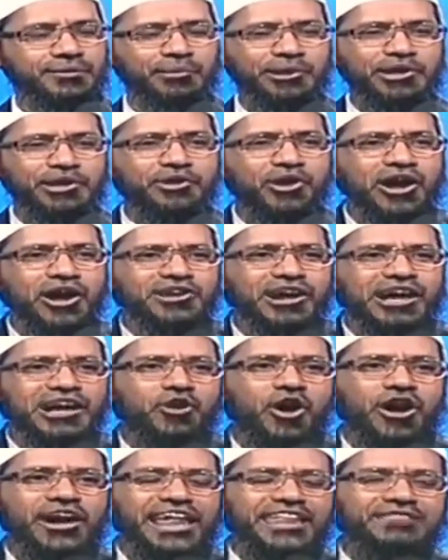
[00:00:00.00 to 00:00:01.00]
কিন্তু ঈশ্বরকে
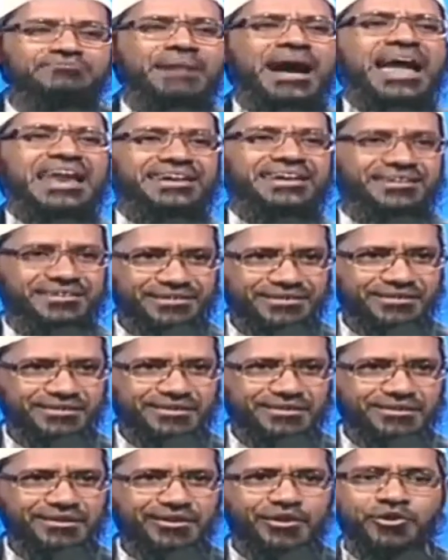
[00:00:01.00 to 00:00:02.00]
মানুষ বলতে পারেন না
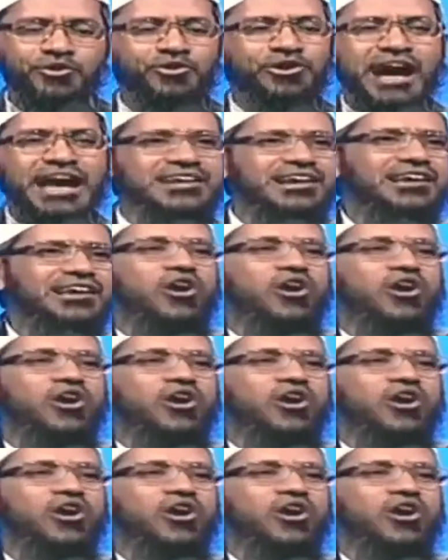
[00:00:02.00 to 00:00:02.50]
ঈশ্বরকে